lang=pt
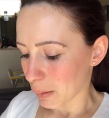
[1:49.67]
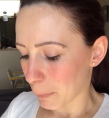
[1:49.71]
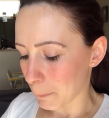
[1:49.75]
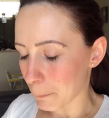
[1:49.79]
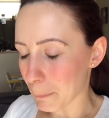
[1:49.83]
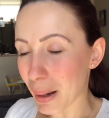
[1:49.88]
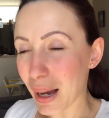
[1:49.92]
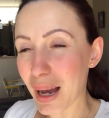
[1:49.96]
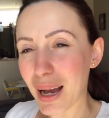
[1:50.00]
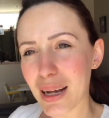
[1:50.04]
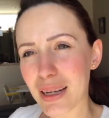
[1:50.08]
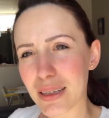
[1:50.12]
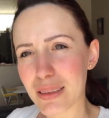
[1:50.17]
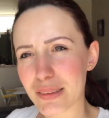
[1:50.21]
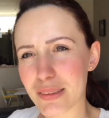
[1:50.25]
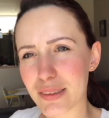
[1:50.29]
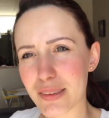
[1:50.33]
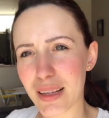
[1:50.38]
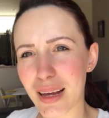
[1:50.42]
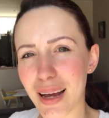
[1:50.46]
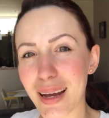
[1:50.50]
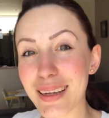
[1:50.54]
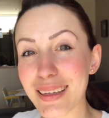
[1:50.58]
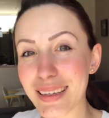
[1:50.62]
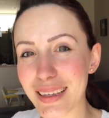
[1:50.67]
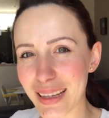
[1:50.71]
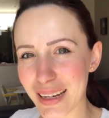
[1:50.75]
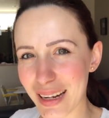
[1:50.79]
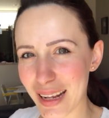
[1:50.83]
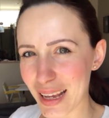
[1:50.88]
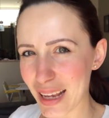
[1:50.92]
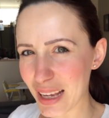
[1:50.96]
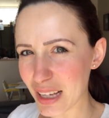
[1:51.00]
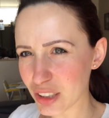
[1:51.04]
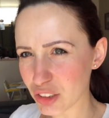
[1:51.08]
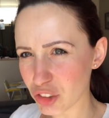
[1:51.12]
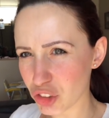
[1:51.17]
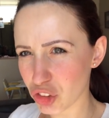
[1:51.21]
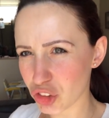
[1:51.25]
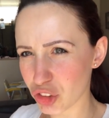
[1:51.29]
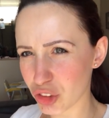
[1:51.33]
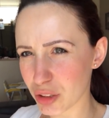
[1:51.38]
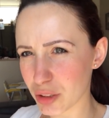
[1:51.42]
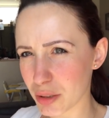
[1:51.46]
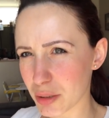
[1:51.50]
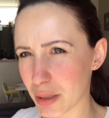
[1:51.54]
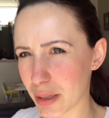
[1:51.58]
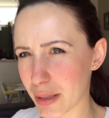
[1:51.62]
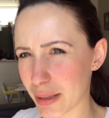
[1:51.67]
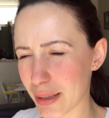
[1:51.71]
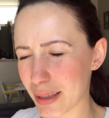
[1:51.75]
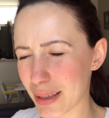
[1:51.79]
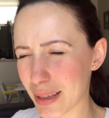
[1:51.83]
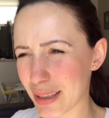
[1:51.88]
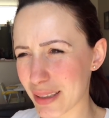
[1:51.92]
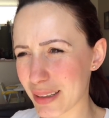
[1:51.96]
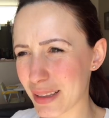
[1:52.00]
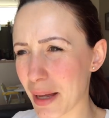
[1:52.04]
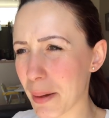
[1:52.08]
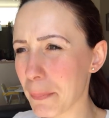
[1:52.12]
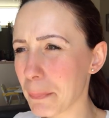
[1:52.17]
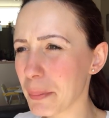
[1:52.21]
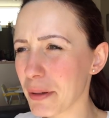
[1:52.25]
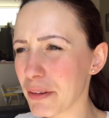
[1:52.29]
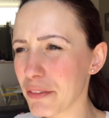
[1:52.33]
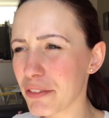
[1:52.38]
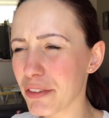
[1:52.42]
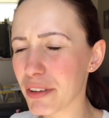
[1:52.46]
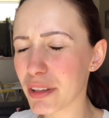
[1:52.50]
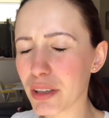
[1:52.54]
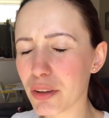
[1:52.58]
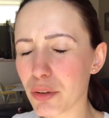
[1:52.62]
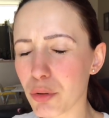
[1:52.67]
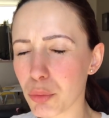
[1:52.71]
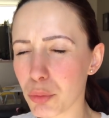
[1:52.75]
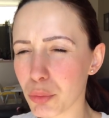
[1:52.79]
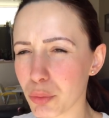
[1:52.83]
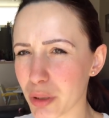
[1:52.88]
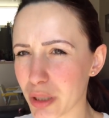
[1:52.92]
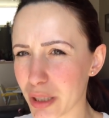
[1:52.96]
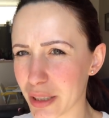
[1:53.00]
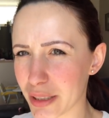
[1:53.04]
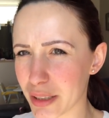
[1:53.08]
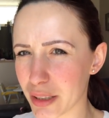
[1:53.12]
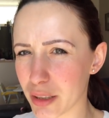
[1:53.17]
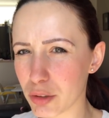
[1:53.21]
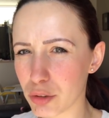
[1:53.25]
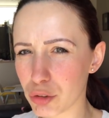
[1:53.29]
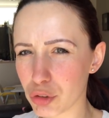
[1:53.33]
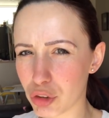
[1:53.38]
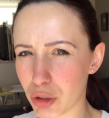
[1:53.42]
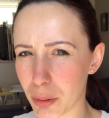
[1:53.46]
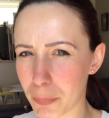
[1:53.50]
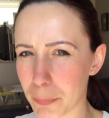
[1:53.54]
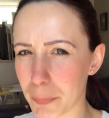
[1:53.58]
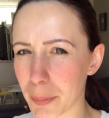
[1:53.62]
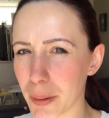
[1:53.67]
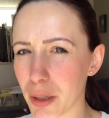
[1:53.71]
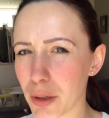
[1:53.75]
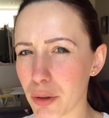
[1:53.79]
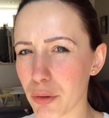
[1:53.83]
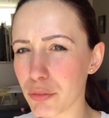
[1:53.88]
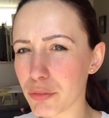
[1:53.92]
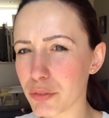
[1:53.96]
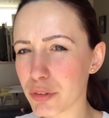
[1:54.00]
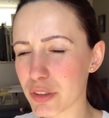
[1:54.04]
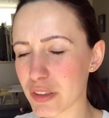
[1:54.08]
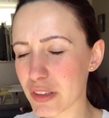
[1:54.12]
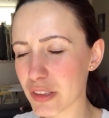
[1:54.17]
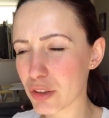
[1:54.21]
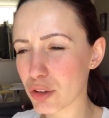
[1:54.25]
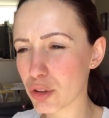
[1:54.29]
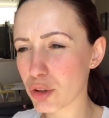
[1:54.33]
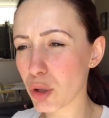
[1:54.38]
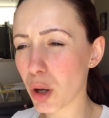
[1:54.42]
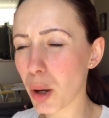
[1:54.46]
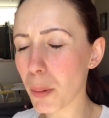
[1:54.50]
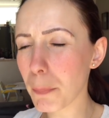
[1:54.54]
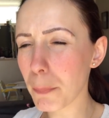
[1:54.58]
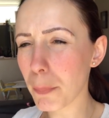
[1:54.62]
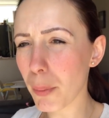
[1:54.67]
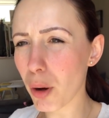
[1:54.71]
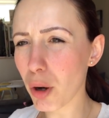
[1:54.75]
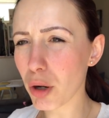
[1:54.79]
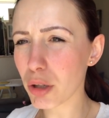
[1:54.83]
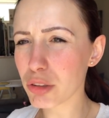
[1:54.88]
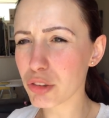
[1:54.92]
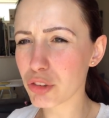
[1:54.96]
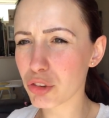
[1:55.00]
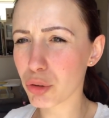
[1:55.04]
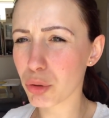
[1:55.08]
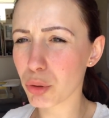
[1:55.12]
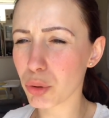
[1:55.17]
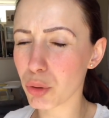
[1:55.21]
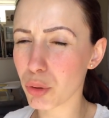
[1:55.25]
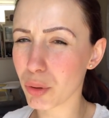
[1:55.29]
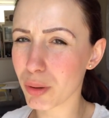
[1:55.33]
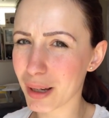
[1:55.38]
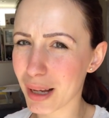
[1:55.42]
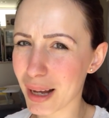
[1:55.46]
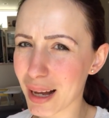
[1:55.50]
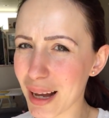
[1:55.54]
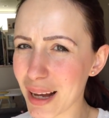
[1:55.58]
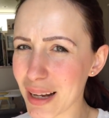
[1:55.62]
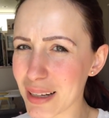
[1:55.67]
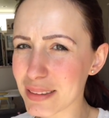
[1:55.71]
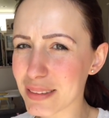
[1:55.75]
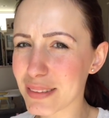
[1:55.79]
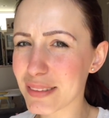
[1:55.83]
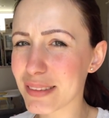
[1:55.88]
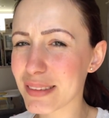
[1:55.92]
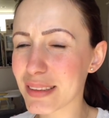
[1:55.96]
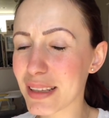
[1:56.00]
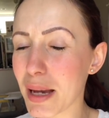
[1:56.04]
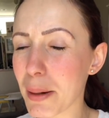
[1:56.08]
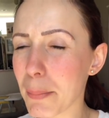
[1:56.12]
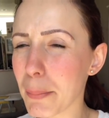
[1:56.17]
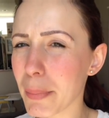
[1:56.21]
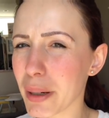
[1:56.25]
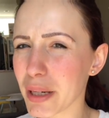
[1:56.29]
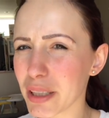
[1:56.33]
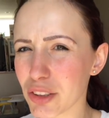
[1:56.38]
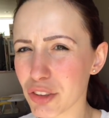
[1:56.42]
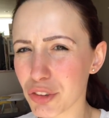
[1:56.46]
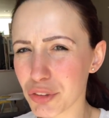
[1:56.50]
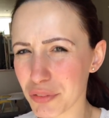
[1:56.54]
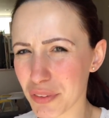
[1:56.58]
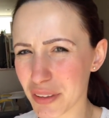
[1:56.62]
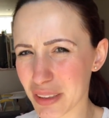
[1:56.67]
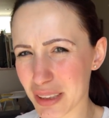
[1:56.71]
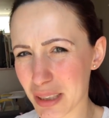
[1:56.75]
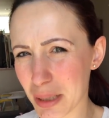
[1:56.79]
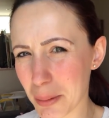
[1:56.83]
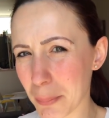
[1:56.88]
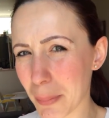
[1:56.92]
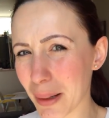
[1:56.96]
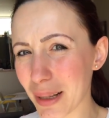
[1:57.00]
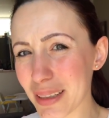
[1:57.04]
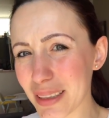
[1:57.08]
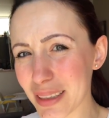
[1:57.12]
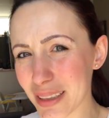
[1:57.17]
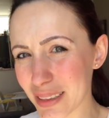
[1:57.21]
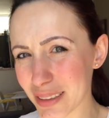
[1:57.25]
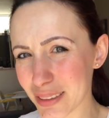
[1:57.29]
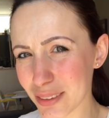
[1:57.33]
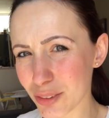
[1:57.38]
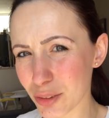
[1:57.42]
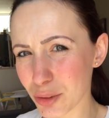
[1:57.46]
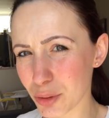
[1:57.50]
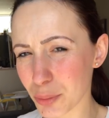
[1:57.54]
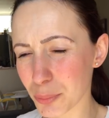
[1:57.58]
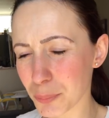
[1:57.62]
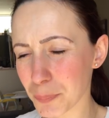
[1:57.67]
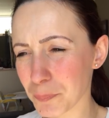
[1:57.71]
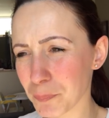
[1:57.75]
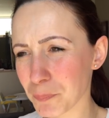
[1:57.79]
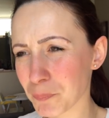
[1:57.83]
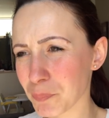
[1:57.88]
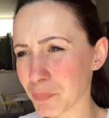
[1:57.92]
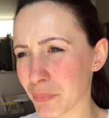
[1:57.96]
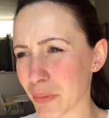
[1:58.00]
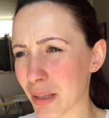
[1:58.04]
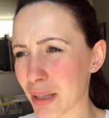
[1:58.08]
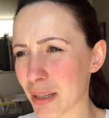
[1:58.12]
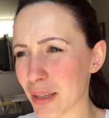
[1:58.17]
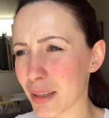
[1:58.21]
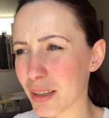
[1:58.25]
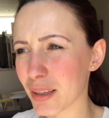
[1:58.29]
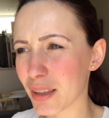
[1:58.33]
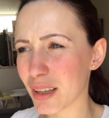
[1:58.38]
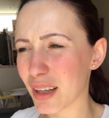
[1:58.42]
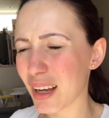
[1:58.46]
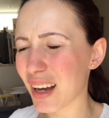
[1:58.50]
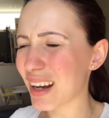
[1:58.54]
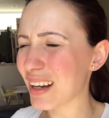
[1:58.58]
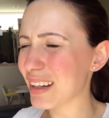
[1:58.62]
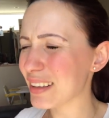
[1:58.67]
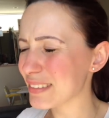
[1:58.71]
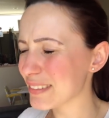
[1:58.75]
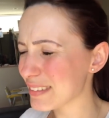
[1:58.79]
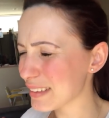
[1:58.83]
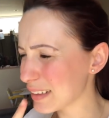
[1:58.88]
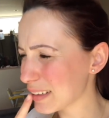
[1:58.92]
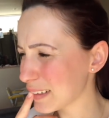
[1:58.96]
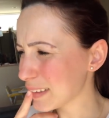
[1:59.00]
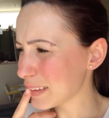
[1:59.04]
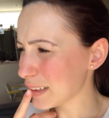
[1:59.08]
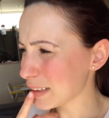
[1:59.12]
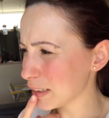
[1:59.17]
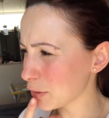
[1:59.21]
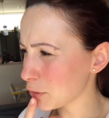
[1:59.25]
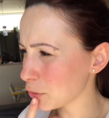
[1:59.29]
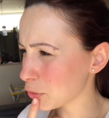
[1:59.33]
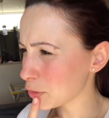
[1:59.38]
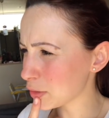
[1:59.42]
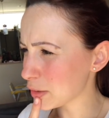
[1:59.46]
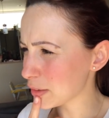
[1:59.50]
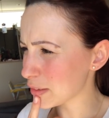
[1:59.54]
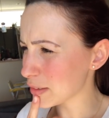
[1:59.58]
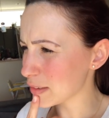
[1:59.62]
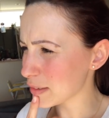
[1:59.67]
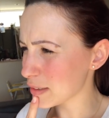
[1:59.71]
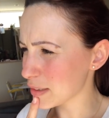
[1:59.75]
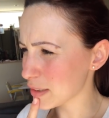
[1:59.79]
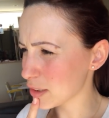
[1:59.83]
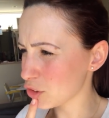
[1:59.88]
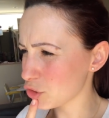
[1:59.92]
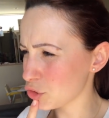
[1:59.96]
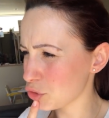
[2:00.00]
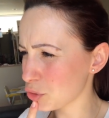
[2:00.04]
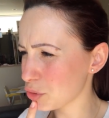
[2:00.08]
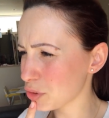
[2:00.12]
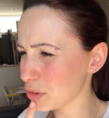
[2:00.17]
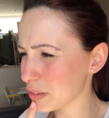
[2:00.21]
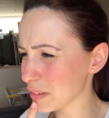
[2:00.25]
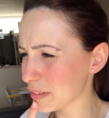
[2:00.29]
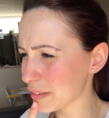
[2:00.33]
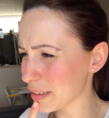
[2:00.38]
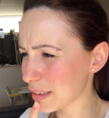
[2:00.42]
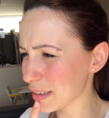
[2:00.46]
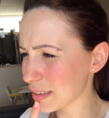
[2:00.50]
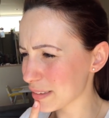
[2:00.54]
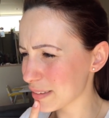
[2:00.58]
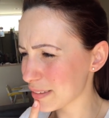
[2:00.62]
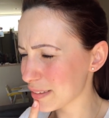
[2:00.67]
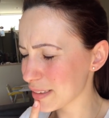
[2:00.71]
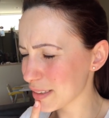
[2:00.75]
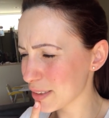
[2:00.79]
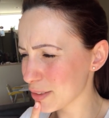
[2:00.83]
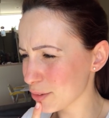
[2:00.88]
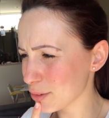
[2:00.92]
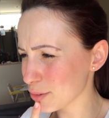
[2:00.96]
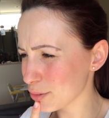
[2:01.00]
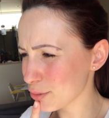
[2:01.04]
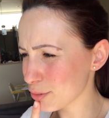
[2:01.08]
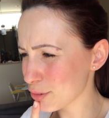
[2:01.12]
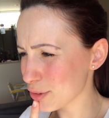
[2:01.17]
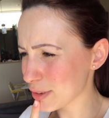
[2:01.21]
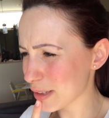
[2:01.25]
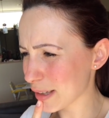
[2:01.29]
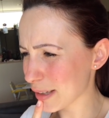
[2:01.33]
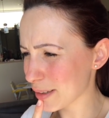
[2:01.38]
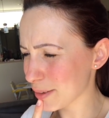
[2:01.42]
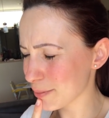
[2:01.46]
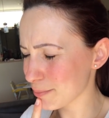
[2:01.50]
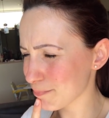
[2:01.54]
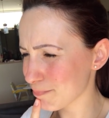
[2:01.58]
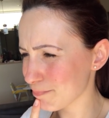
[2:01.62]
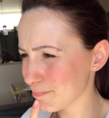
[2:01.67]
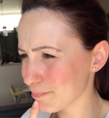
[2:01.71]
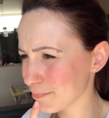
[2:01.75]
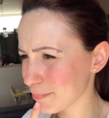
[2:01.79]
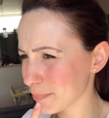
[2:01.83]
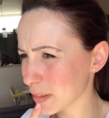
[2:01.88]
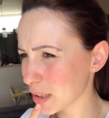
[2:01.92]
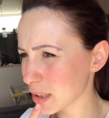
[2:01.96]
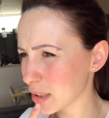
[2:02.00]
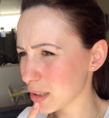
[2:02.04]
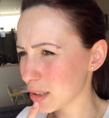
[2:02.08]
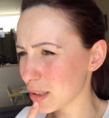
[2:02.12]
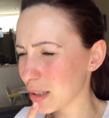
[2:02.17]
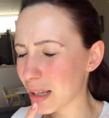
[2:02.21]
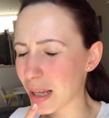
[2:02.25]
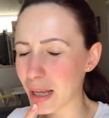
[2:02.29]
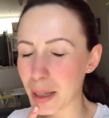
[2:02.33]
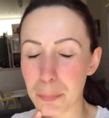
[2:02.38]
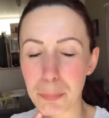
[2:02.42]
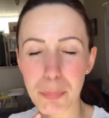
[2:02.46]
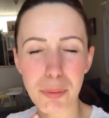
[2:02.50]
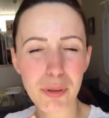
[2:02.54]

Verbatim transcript: Mas a creche é, da prefeitura aqui no Japão, você só pode colocar se a mãe estiver trabalhando. Ai, será que é em todas as regiões que é assim? Eu não sei. É